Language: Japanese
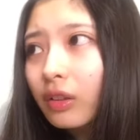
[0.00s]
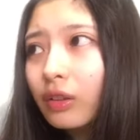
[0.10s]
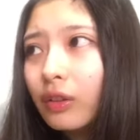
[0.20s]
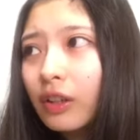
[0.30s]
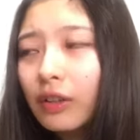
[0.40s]

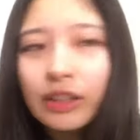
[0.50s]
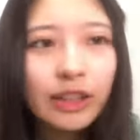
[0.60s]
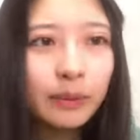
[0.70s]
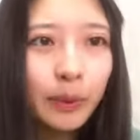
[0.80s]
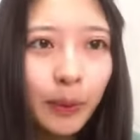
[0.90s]
きゅうわりは
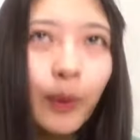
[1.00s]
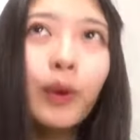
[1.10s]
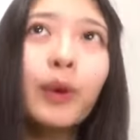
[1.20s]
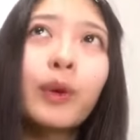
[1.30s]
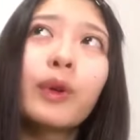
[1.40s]
チームフォー
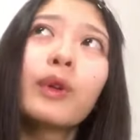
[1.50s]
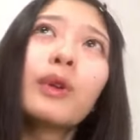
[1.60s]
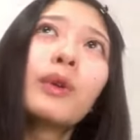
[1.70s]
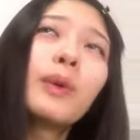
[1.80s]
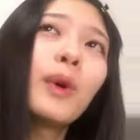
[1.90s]
よん
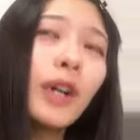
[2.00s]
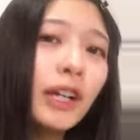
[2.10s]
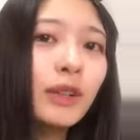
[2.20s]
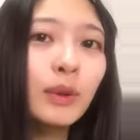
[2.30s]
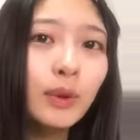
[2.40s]
じゅうは
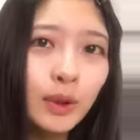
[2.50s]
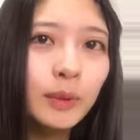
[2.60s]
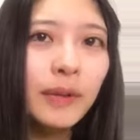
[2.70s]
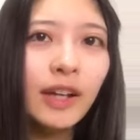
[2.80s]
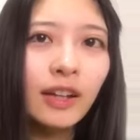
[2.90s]
ち
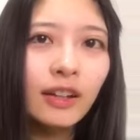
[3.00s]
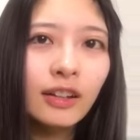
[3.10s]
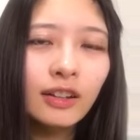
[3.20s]
含め